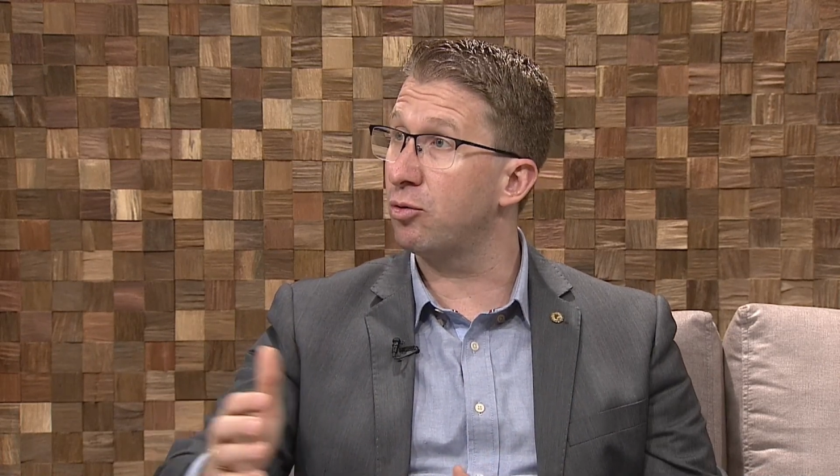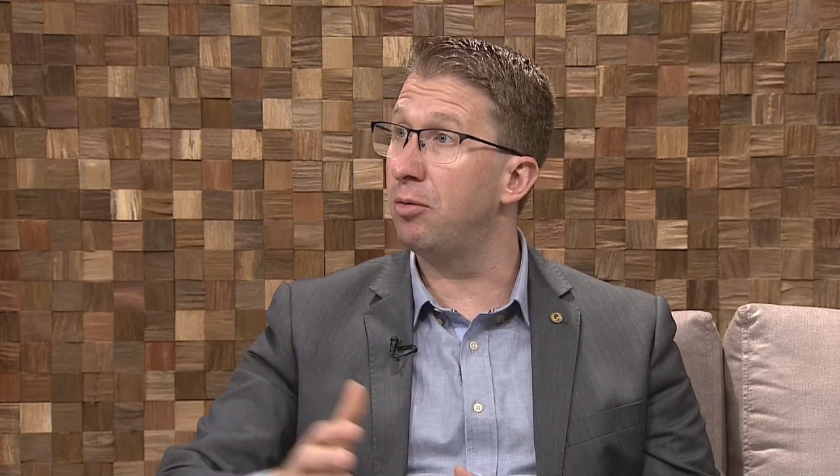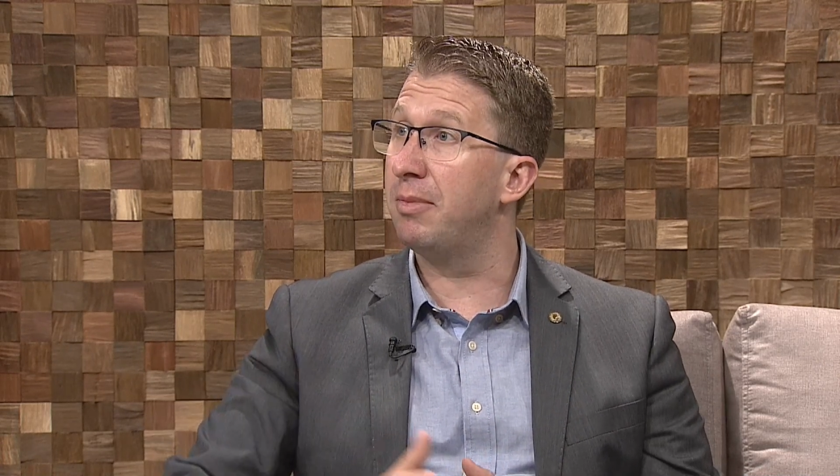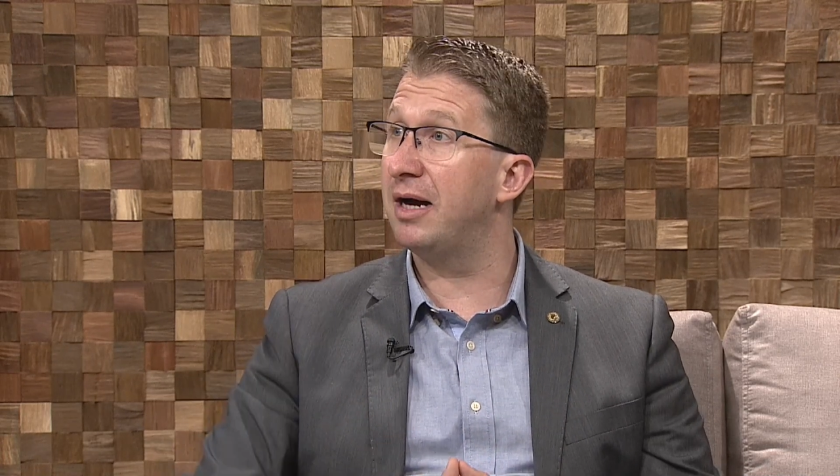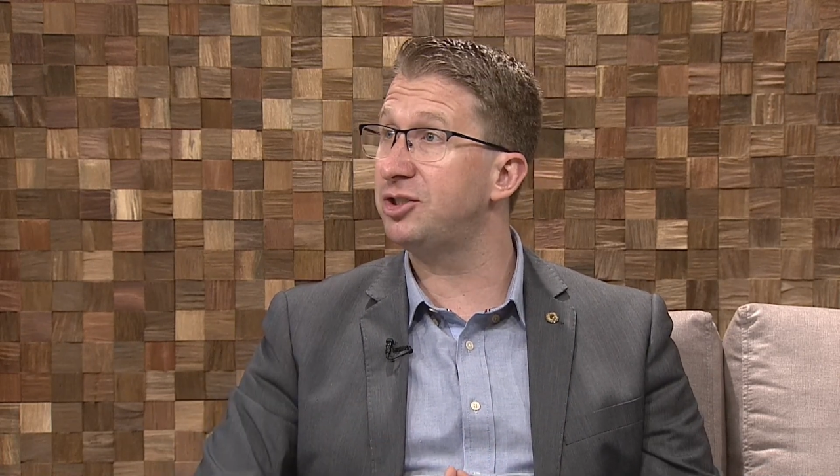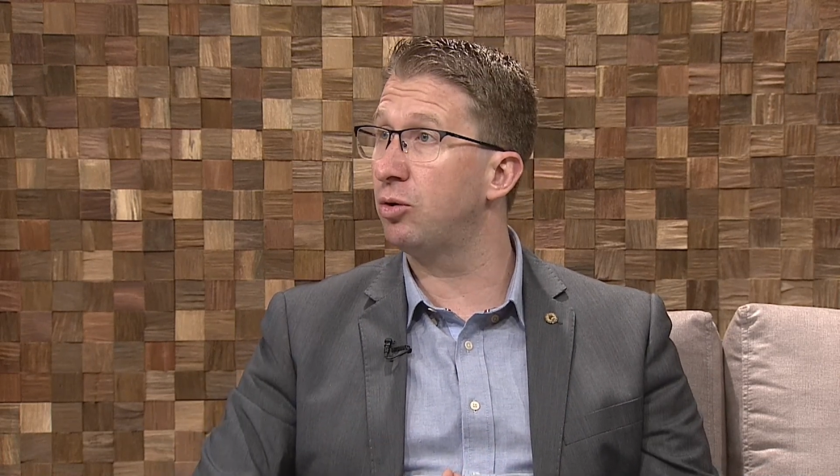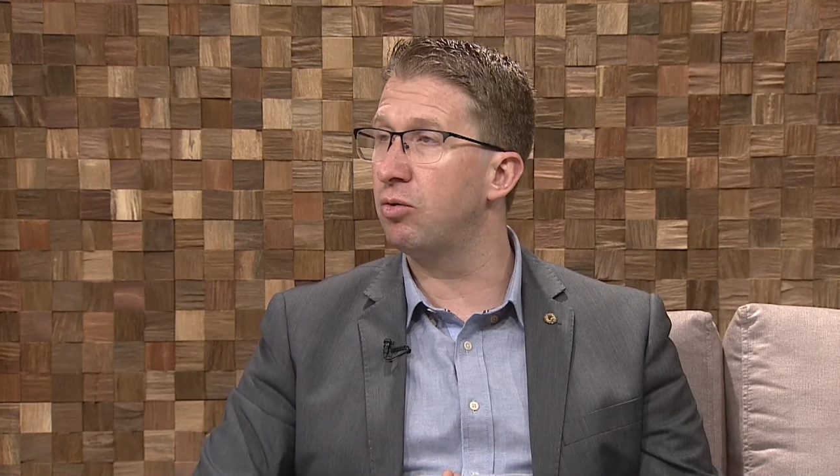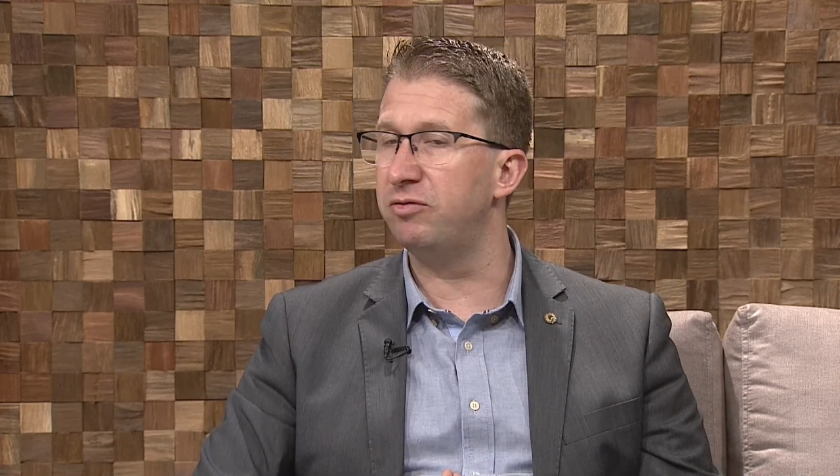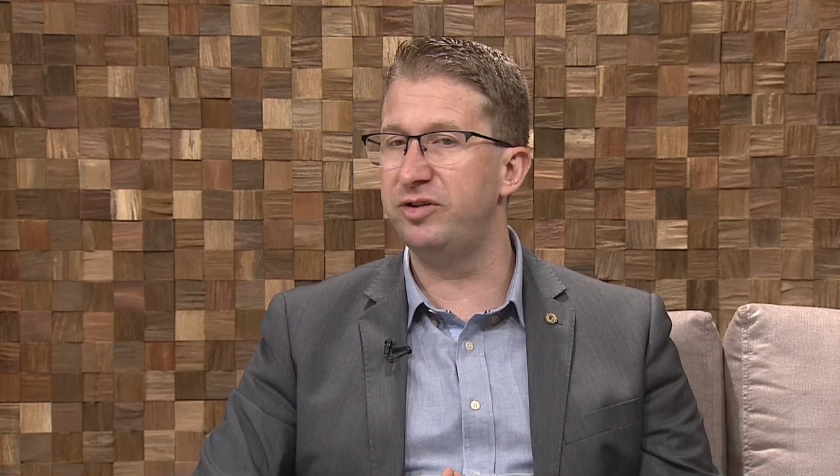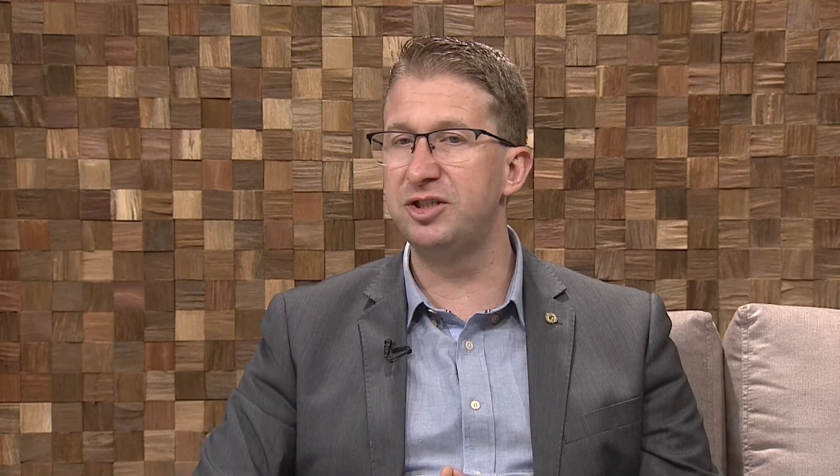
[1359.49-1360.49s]
para o combate
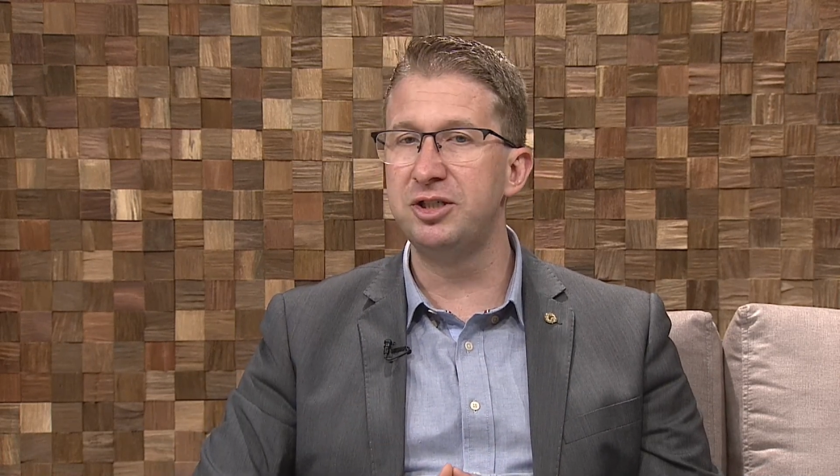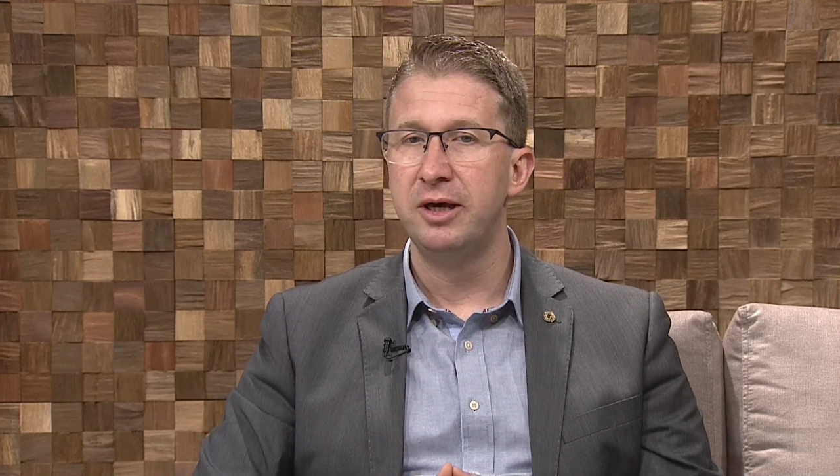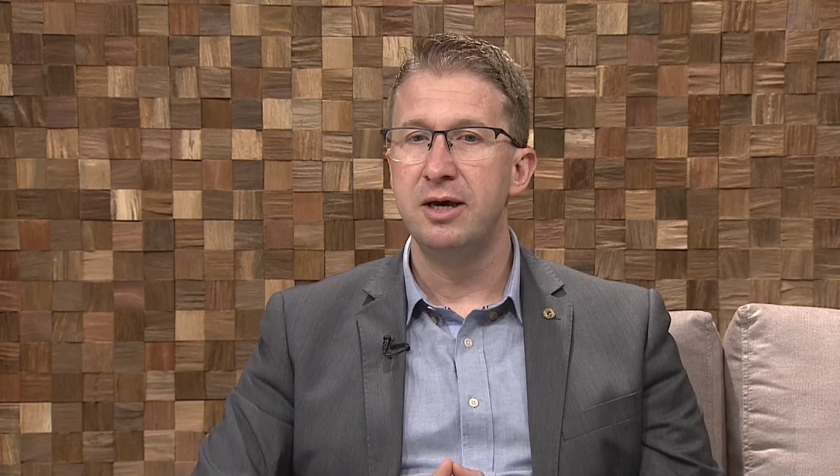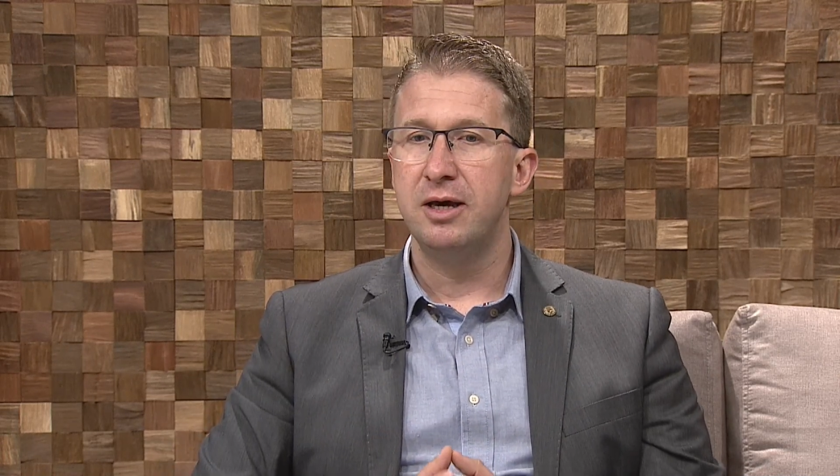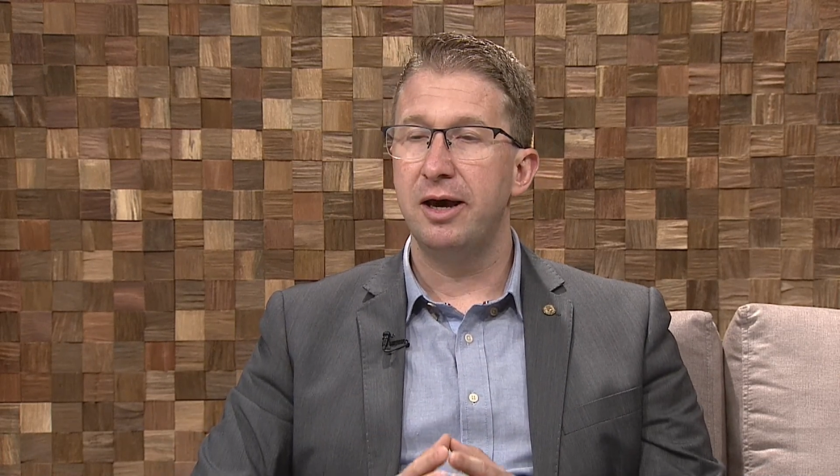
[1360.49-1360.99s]
ao Covid.